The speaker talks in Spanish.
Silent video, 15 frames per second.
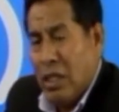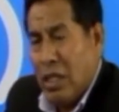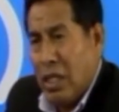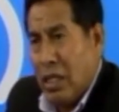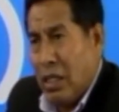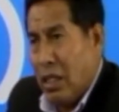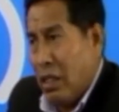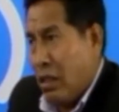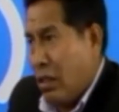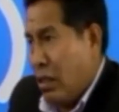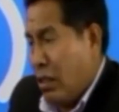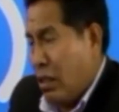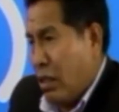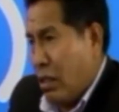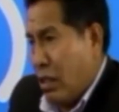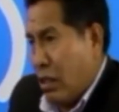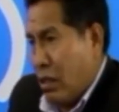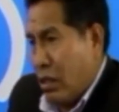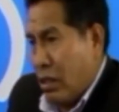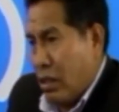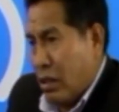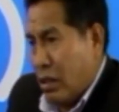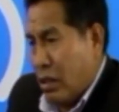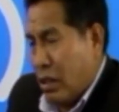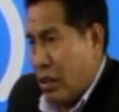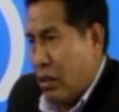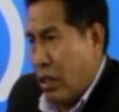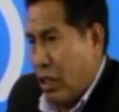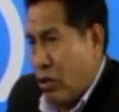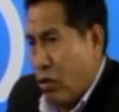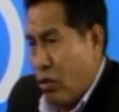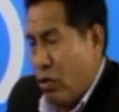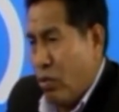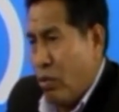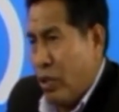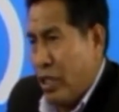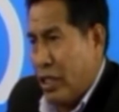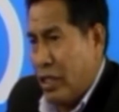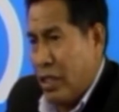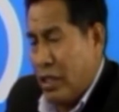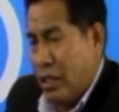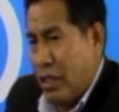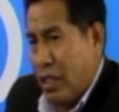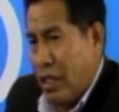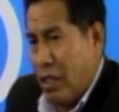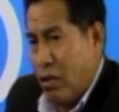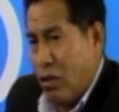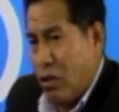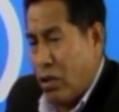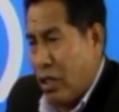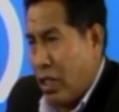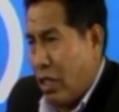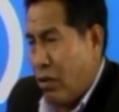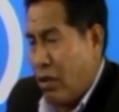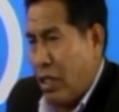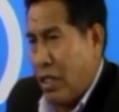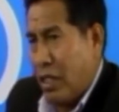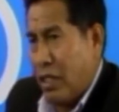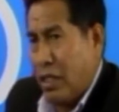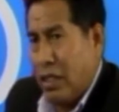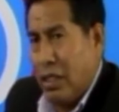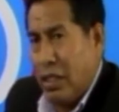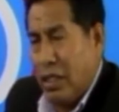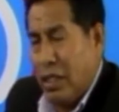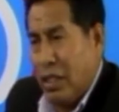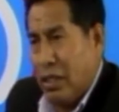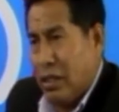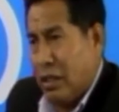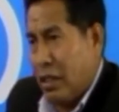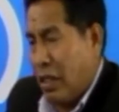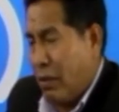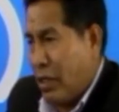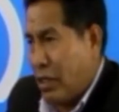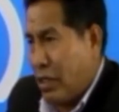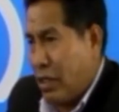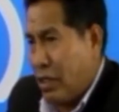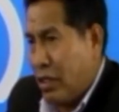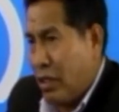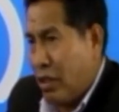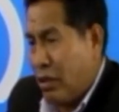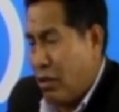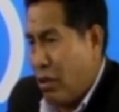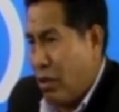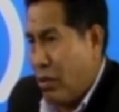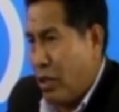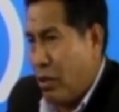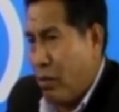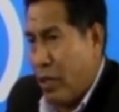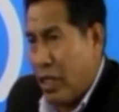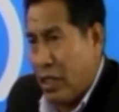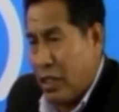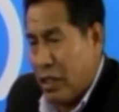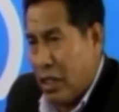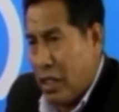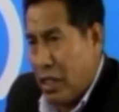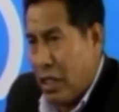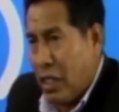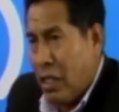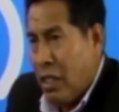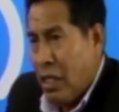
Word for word: Hay eh, derrumbes. está cortado la carretera, se abastece solamente para que salga